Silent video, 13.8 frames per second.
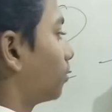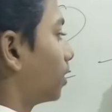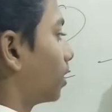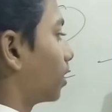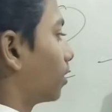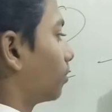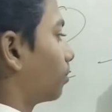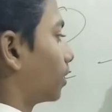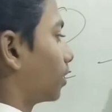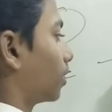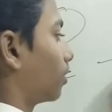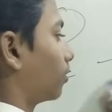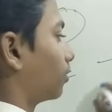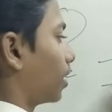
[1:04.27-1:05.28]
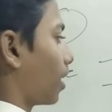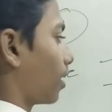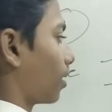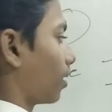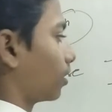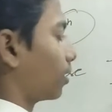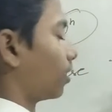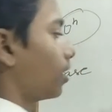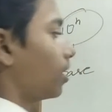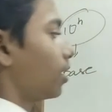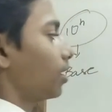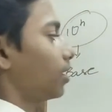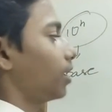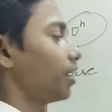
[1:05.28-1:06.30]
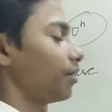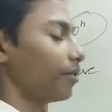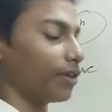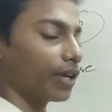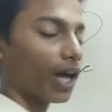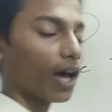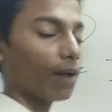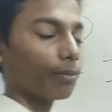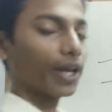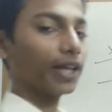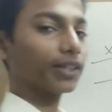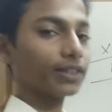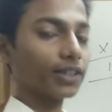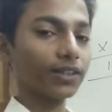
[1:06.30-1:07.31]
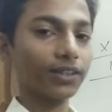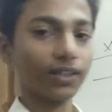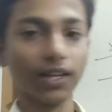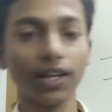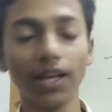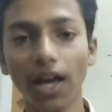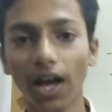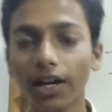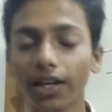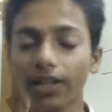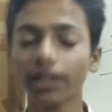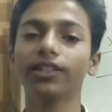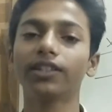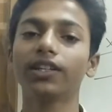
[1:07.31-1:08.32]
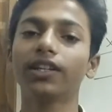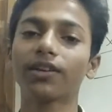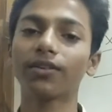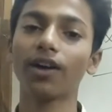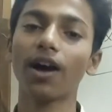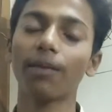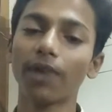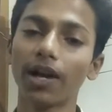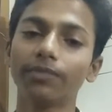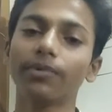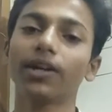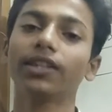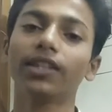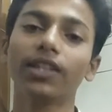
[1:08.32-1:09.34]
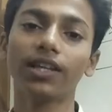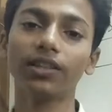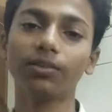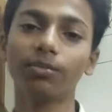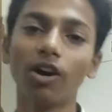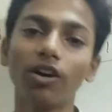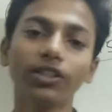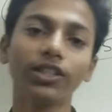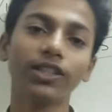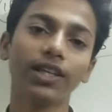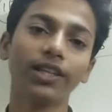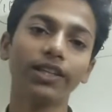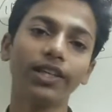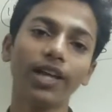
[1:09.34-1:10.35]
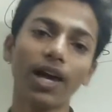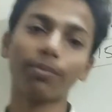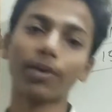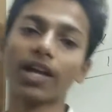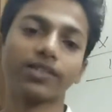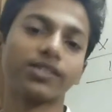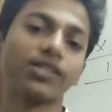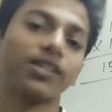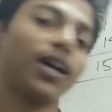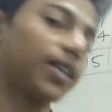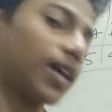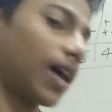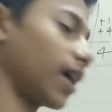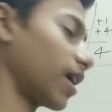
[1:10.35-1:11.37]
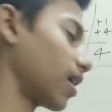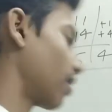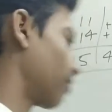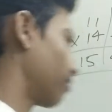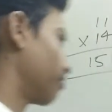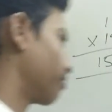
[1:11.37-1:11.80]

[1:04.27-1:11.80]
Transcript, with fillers: जोड़ देंगे पंद्रह हो जाएगा यही हो गया आपका आंसर अगर इस ट्रिक को आप आजमाते हैं तो बहुत ही जल्दी आपका आंसर आ जाएगा